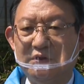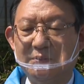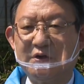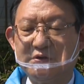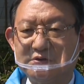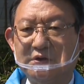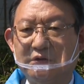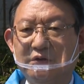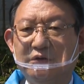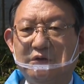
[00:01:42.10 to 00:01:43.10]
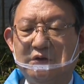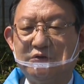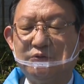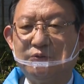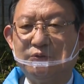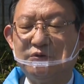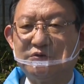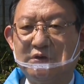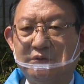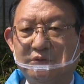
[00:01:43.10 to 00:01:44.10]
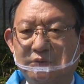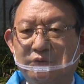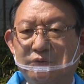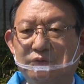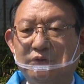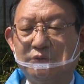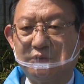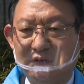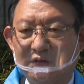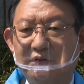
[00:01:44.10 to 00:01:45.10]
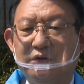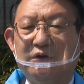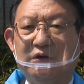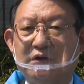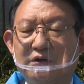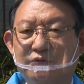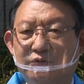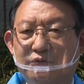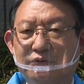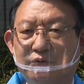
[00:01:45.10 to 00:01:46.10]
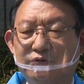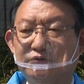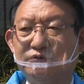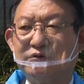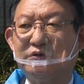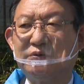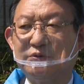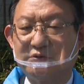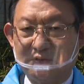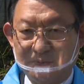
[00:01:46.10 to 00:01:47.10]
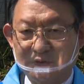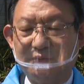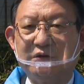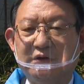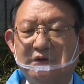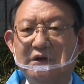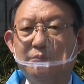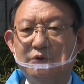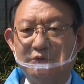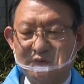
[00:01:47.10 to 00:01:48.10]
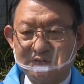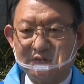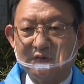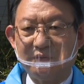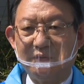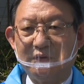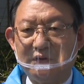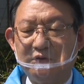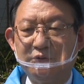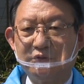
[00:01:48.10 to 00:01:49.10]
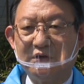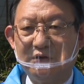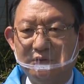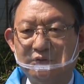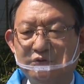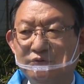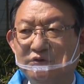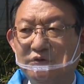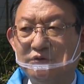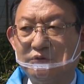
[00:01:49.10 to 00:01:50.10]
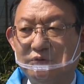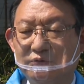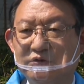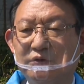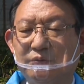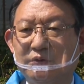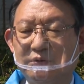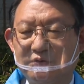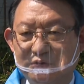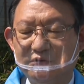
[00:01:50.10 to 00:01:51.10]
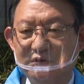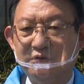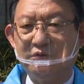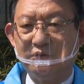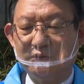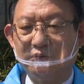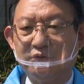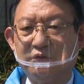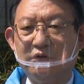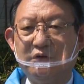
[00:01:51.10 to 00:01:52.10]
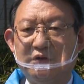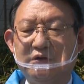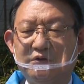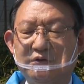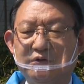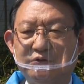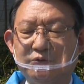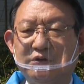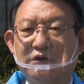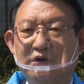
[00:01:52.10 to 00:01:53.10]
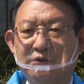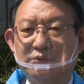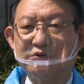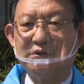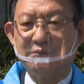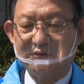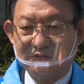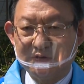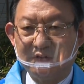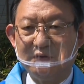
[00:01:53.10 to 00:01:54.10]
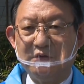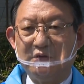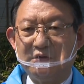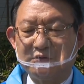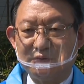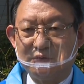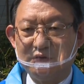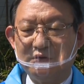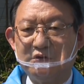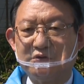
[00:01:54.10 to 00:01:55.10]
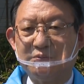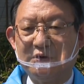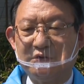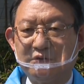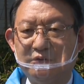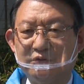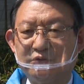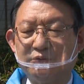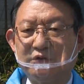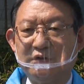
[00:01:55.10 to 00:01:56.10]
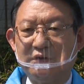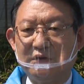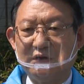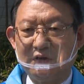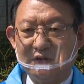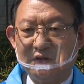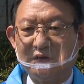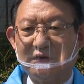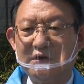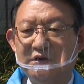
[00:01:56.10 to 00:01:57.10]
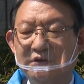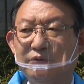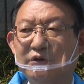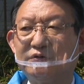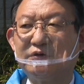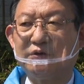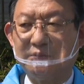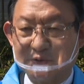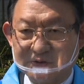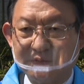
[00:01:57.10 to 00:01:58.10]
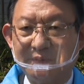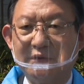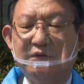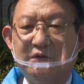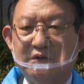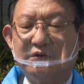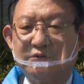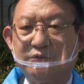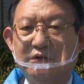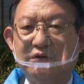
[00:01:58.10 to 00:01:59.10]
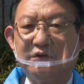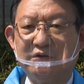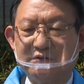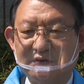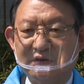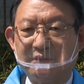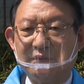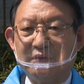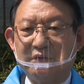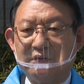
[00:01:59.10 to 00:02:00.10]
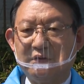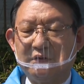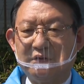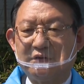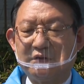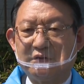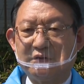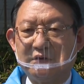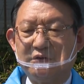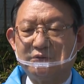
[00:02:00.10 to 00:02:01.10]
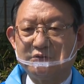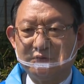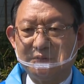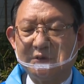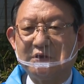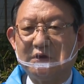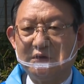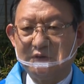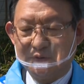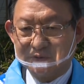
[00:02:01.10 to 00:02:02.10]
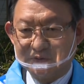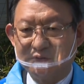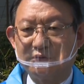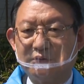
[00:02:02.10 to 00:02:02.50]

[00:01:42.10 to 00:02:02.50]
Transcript: 今現在、えー、中央通り線というふうなことで、えー、拡幅工事をされてますけども、えー、南北のですね移動帯の中心都市で中心の、えー、商店街でもございますしそこに住まれている商店街が元気ではなくちゃいけません、えー、そんな中でですねえー、撤退をする、また廃業をすると、